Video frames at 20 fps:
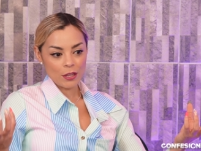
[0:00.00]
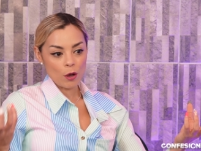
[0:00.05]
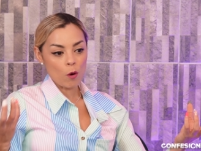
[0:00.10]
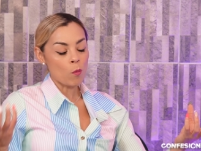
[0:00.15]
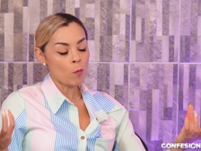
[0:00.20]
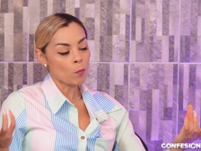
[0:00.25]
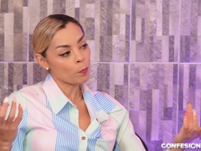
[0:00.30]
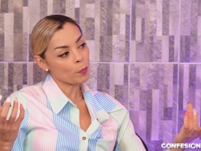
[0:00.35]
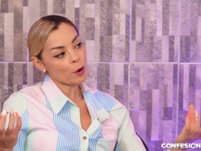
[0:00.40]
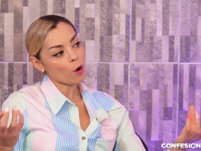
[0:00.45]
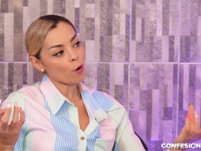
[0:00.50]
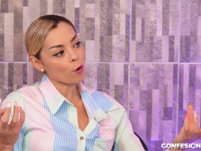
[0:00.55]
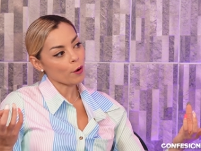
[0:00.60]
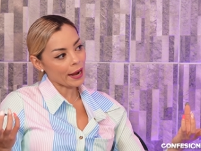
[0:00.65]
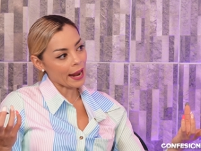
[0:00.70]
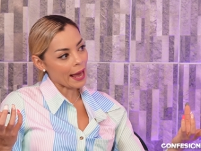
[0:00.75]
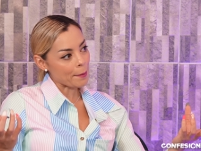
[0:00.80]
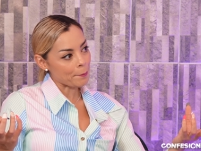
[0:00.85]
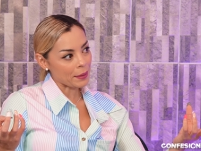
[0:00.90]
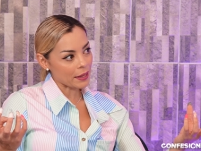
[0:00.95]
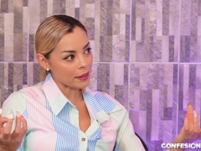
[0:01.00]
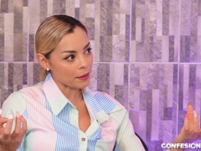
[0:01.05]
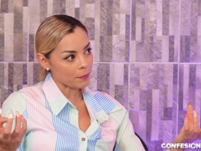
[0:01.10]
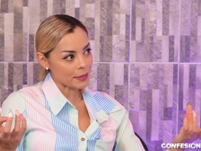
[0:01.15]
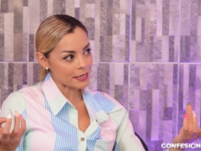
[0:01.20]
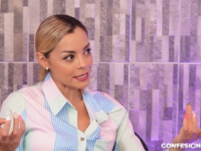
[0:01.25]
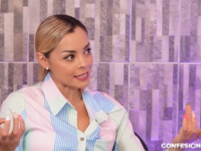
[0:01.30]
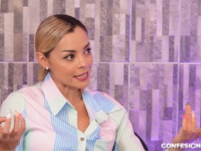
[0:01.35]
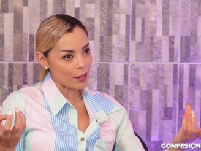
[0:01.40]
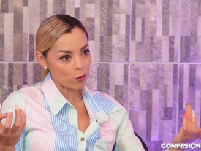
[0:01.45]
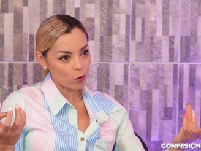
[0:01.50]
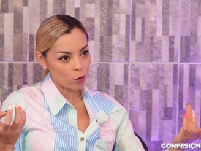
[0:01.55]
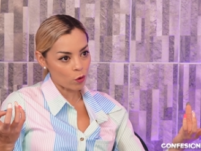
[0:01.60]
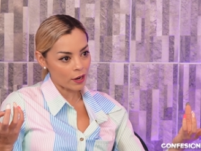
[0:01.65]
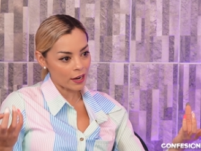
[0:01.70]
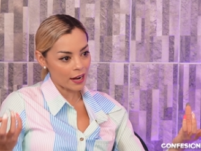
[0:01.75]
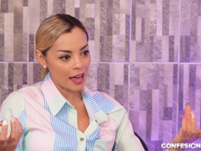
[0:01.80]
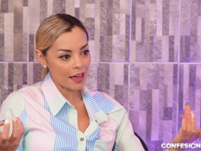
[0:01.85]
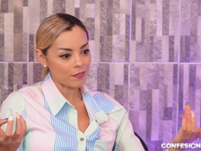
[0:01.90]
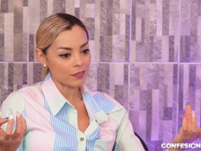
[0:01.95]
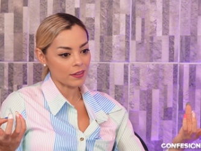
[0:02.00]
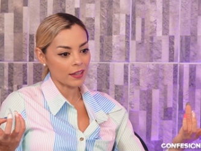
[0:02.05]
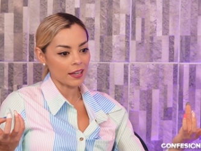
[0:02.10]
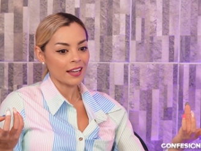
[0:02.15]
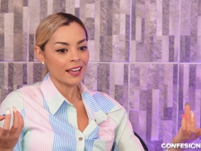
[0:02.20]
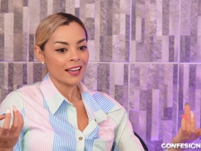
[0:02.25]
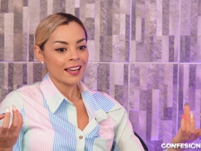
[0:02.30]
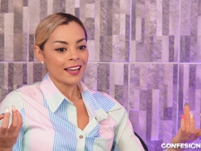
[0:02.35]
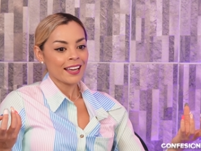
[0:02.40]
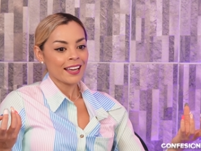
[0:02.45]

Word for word: de un programa demasiado grande